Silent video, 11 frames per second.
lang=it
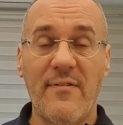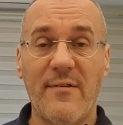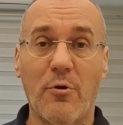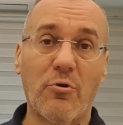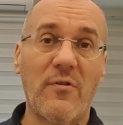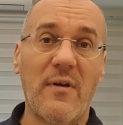se
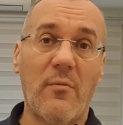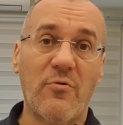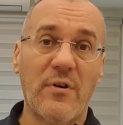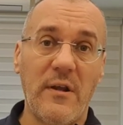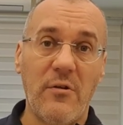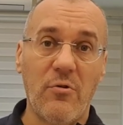lo troviamo
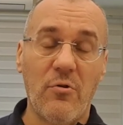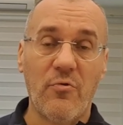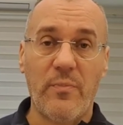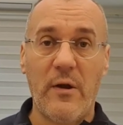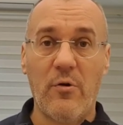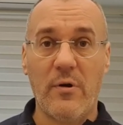scritto,
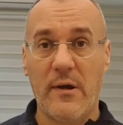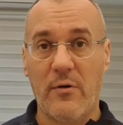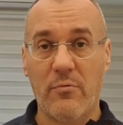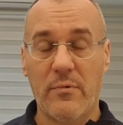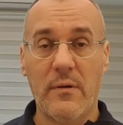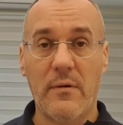spero che
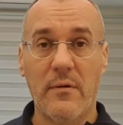non